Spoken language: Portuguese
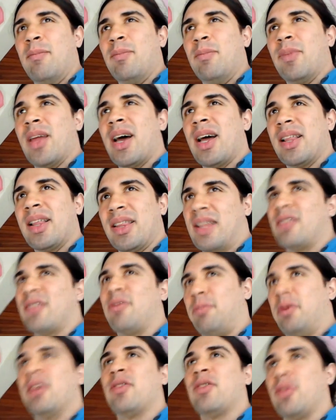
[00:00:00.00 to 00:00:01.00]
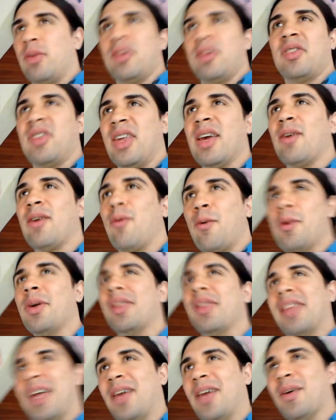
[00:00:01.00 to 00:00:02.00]
na, nas pessoas que
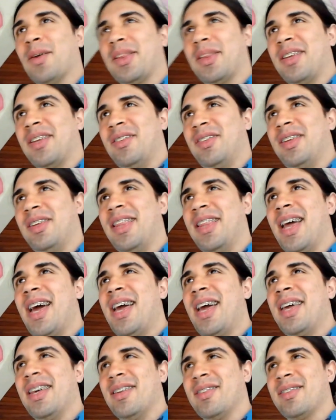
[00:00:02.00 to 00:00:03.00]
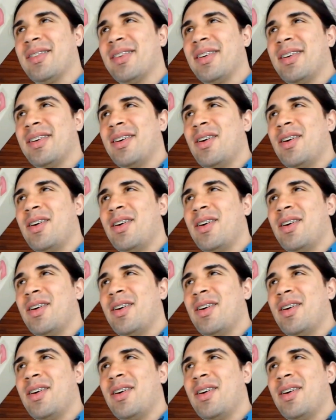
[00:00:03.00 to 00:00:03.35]
curtem outras ideias